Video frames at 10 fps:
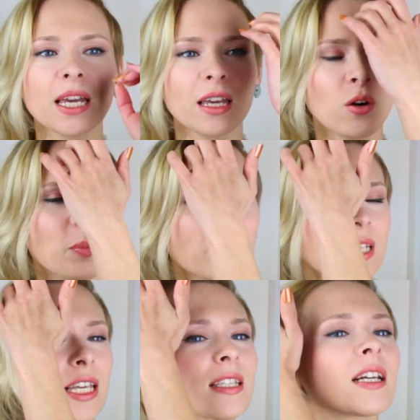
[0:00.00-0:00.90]
я купила
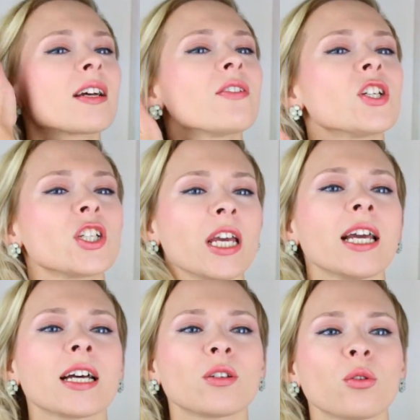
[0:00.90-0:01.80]
несколько вещей,
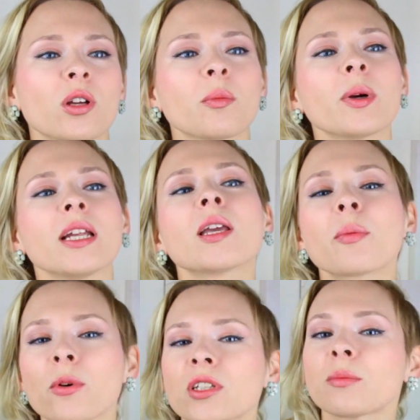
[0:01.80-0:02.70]
которые были не
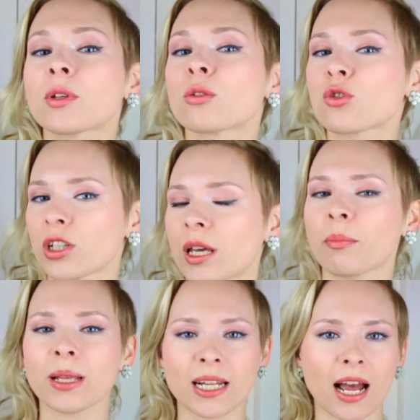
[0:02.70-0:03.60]
просто мне нужны и
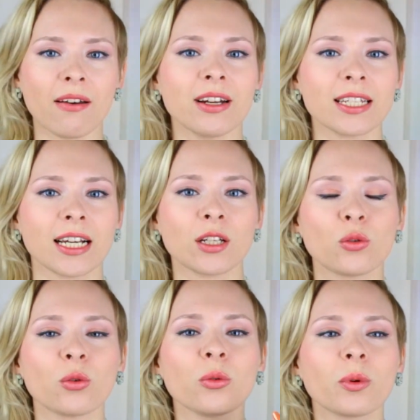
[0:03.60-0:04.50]
понравились, а
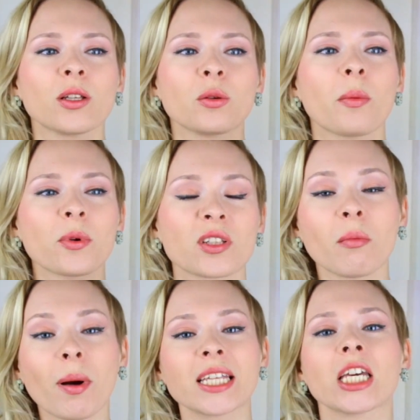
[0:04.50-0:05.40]
которые, которые я просто
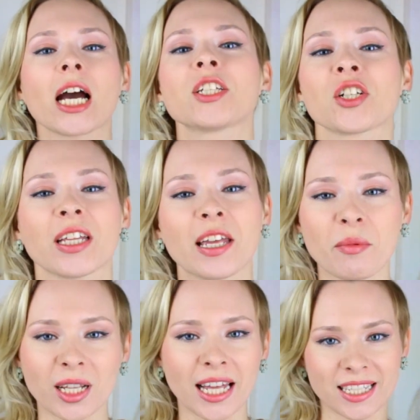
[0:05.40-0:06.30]
маньячила, я не
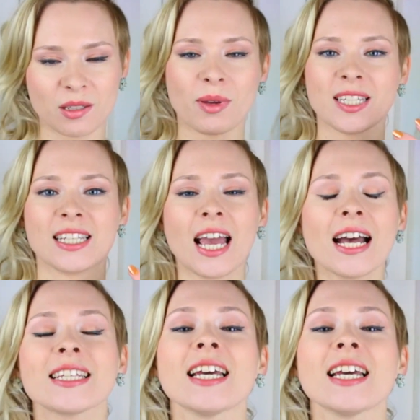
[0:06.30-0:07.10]
могла их себя снять,